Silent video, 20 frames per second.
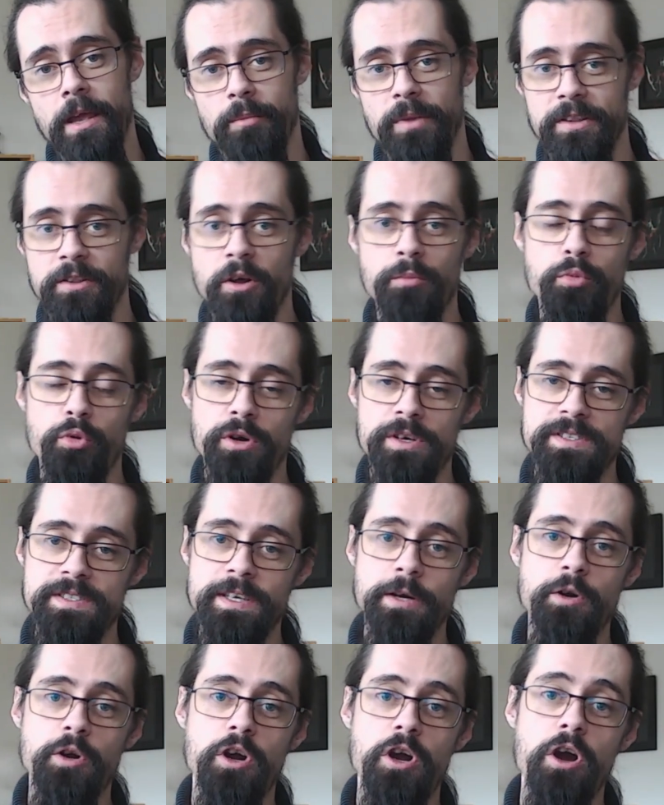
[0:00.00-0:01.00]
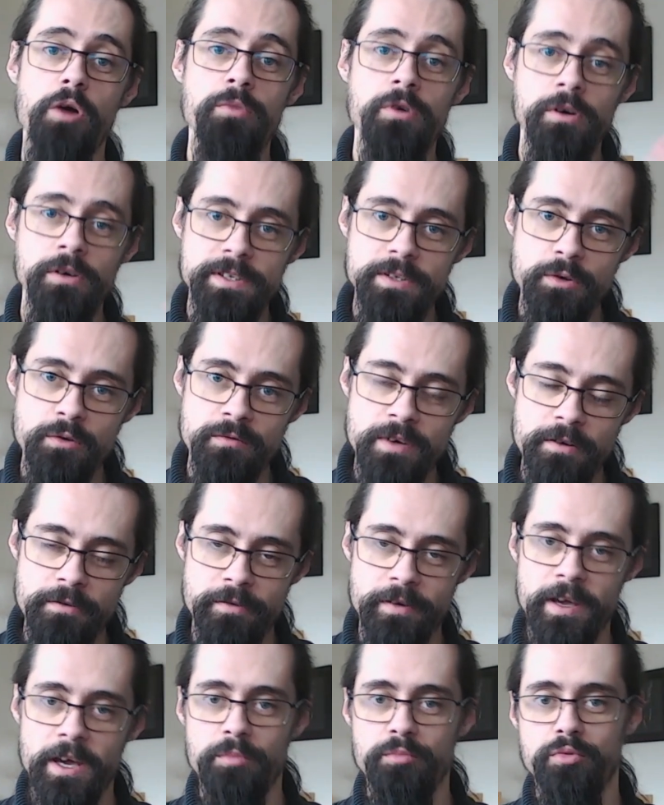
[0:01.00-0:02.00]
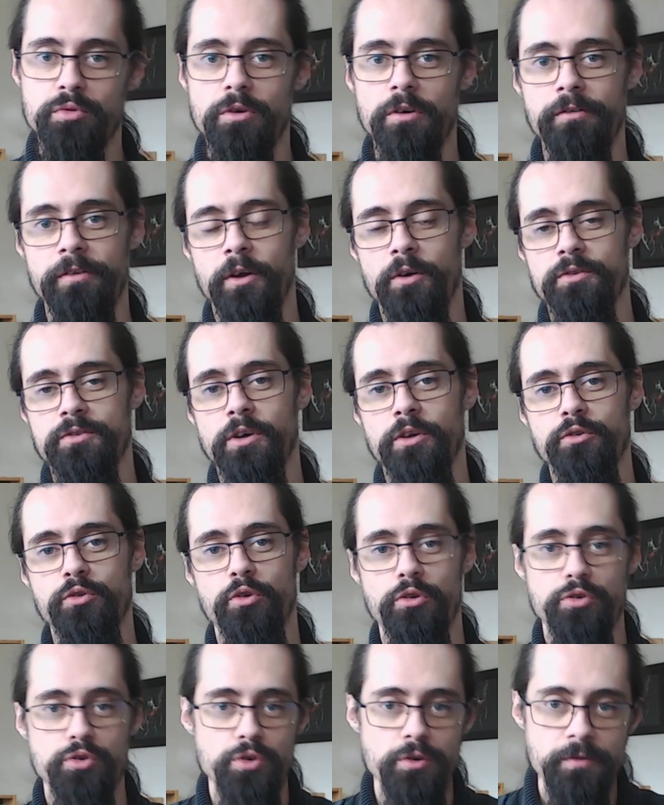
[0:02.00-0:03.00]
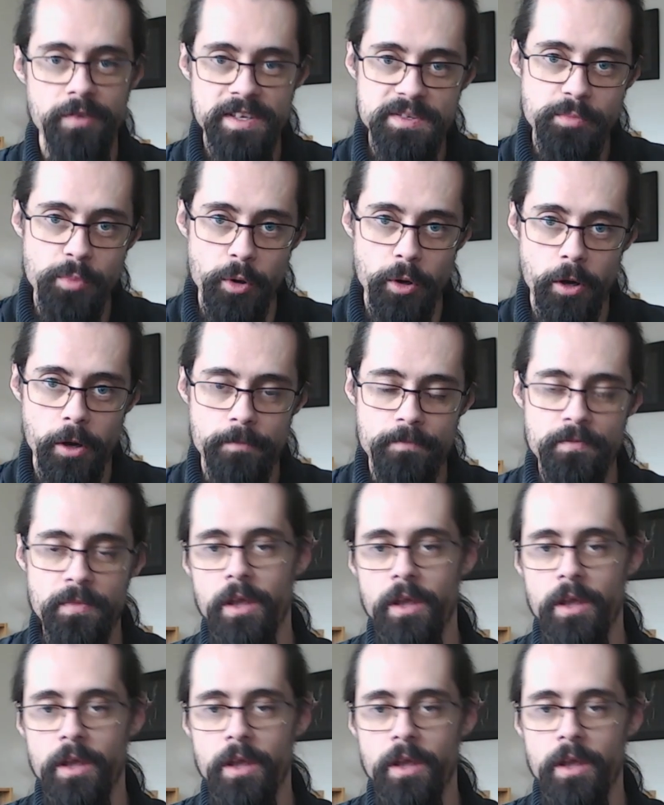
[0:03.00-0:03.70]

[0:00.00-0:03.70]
Maintenant, on pourrait se dire comment est-ce qu'on va faire pour faire en sorte que le jeu fasse peur.